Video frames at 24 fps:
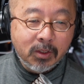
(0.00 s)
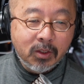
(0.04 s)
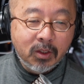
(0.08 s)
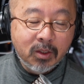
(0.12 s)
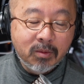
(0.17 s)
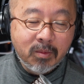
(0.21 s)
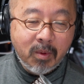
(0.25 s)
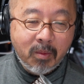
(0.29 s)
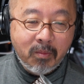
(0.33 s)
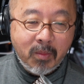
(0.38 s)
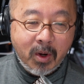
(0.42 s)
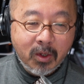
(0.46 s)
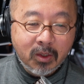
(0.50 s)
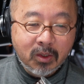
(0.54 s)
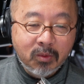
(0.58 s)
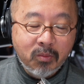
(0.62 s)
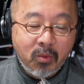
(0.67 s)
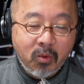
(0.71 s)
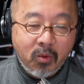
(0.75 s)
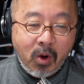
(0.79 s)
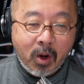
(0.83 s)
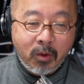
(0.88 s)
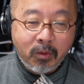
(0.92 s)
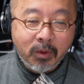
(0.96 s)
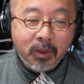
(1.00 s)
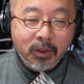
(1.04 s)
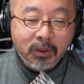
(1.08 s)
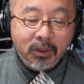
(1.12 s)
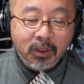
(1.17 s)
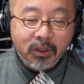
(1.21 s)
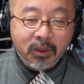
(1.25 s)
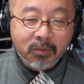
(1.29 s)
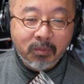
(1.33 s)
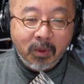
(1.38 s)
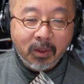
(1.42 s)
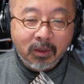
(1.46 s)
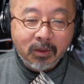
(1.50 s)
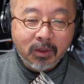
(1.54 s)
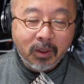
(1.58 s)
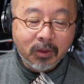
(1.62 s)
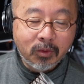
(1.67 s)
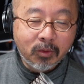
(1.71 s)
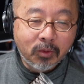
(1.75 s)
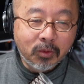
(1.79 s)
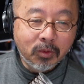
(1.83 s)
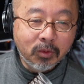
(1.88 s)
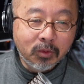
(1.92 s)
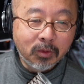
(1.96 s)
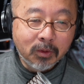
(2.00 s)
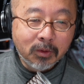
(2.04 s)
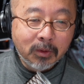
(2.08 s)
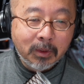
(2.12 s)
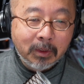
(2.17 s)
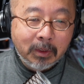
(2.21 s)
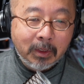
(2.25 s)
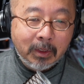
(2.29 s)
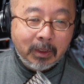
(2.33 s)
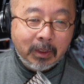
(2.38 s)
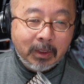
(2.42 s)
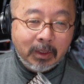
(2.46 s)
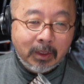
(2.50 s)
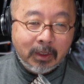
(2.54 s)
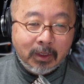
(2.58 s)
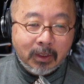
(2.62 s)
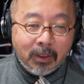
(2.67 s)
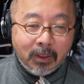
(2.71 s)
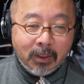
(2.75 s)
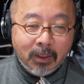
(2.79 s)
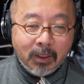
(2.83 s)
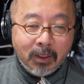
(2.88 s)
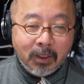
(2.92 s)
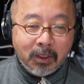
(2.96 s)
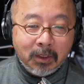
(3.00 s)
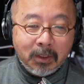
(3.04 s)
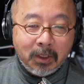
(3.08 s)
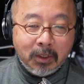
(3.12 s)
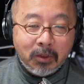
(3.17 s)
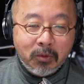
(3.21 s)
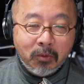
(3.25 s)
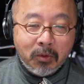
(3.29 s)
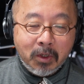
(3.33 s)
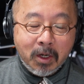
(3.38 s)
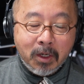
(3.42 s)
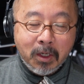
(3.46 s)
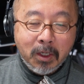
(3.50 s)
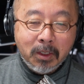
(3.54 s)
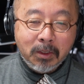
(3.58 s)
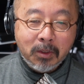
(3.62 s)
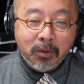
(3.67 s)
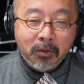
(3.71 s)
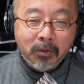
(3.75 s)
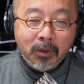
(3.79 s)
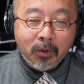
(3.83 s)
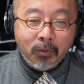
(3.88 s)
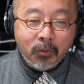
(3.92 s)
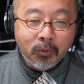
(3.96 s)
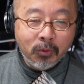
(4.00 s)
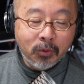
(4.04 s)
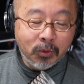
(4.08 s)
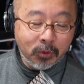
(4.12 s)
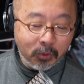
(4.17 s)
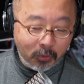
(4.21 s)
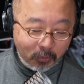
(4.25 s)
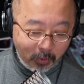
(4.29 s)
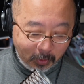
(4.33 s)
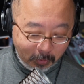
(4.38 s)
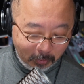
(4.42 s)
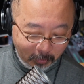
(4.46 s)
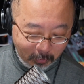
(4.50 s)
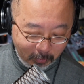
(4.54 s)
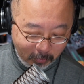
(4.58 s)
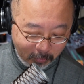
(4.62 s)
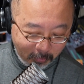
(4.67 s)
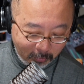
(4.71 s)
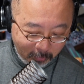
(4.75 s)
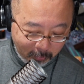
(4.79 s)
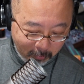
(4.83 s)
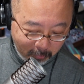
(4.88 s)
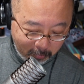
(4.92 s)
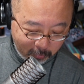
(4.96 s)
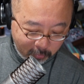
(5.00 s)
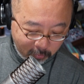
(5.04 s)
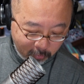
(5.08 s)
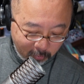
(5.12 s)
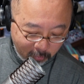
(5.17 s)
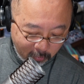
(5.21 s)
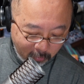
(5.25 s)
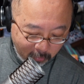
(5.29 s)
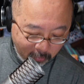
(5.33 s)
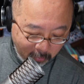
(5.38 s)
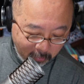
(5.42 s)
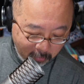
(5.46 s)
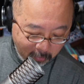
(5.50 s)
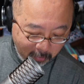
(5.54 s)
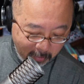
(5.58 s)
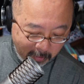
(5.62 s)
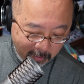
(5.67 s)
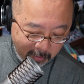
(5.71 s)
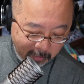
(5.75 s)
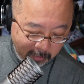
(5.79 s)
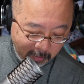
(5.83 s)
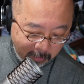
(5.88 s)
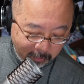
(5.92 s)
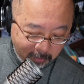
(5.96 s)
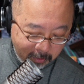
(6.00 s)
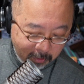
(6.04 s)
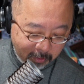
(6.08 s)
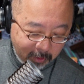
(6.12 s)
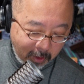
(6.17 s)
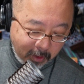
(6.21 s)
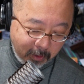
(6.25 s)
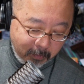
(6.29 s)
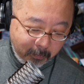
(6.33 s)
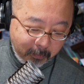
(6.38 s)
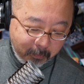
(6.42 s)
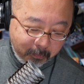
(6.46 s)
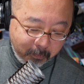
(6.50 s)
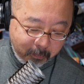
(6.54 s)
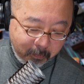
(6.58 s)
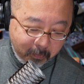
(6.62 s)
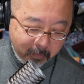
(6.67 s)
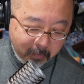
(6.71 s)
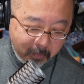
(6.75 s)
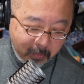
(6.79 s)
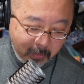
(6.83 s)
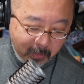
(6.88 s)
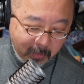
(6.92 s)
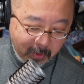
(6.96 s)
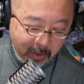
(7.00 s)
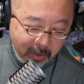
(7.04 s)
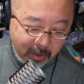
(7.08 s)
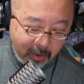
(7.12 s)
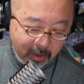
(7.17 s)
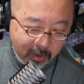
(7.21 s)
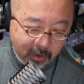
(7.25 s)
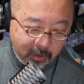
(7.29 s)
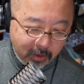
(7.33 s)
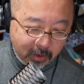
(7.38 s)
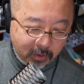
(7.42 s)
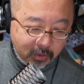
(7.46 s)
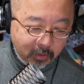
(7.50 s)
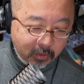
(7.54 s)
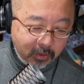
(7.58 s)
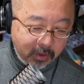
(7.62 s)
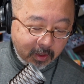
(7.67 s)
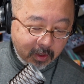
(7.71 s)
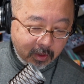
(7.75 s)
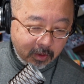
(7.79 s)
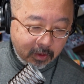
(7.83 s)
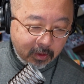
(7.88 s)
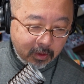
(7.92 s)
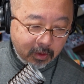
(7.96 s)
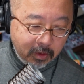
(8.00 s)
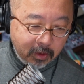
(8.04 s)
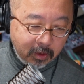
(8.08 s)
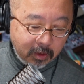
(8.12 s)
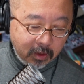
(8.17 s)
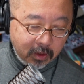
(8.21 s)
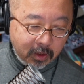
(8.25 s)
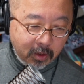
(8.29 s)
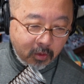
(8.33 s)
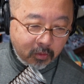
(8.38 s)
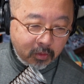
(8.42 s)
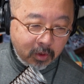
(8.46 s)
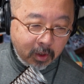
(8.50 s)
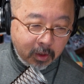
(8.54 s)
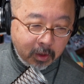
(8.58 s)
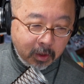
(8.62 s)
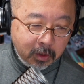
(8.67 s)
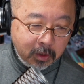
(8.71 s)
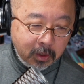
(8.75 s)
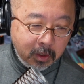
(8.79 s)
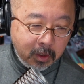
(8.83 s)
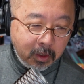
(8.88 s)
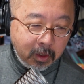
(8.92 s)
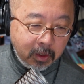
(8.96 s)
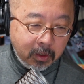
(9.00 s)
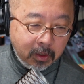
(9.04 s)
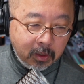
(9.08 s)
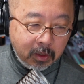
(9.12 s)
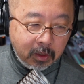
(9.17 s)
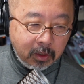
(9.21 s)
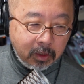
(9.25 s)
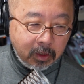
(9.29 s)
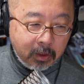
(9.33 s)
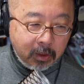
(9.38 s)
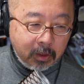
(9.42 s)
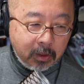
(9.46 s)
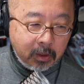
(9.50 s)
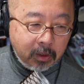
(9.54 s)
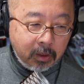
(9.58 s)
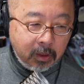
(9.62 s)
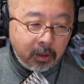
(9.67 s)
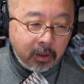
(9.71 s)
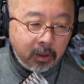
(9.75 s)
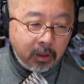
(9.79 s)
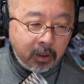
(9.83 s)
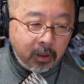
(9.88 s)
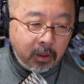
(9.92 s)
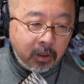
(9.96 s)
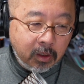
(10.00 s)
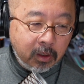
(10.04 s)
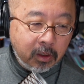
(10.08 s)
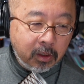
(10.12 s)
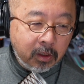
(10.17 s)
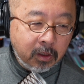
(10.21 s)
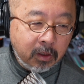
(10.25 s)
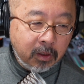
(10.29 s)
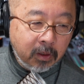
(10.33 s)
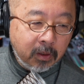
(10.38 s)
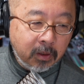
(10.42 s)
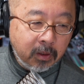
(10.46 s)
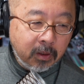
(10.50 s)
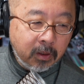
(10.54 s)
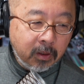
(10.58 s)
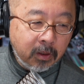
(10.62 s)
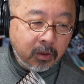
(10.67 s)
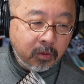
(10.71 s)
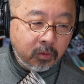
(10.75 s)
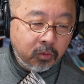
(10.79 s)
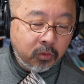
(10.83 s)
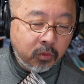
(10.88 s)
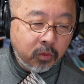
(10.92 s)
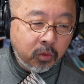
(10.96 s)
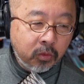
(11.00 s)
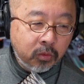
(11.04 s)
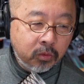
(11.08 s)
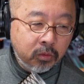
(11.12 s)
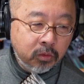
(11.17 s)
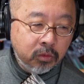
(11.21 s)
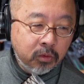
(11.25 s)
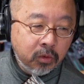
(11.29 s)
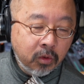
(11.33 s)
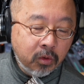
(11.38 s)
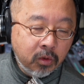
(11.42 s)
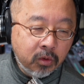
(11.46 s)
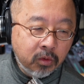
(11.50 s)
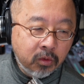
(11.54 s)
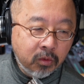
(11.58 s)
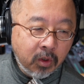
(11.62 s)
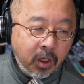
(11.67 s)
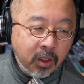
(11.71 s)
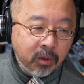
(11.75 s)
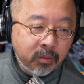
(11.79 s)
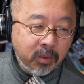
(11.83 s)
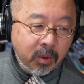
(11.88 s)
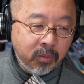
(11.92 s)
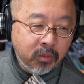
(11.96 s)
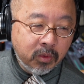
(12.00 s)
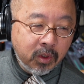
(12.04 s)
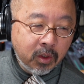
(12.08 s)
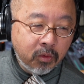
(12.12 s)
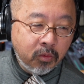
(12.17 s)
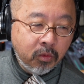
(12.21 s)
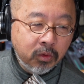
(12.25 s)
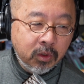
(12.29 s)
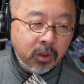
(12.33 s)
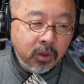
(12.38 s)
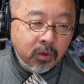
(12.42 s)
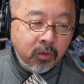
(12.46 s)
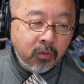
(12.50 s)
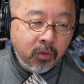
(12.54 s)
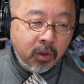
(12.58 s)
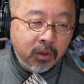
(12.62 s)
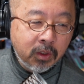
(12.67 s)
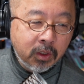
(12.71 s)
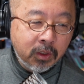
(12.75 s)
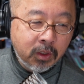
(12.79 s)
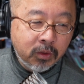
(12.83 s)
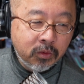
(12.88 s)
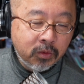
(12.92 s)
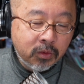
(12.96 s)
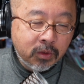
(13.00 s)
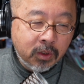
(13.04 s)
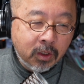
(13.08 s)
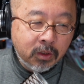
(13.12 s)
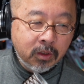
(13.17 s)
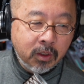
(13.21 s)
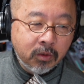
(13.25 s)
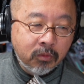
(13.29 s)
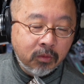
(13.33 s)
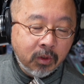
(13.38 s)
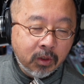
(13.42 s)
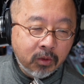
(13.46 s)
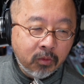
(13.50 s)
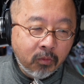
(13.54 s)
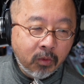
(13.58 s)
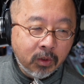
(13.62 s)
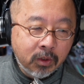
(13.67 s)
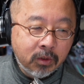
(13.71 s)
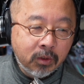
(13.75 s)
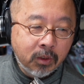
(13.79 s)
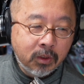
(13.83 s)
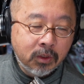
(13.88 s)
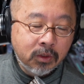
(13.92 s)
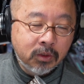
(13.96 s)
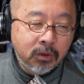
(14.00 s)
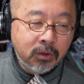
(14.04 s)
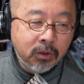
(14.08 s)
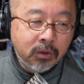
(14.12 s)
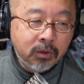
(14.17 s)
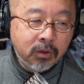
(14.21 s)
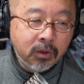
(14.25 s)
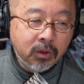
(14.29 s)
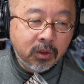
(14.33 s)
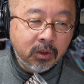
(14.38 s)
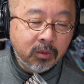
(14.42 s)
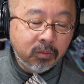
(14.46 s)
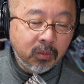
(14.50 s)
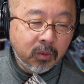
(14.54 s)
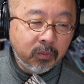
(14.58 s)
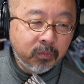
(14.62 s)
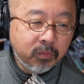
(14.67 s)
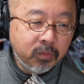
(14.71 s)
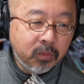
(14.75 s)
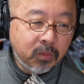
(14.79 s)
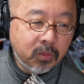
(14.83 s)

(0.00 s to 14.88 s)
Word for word: そのまま雲隠れしてしまったという、え何を考えてるんだこの人はということを、えやってたですよね。でおかげで、えー、このロックンロールのアルバムレコーディングは73年ぐらいに終わったらしいんですけれども、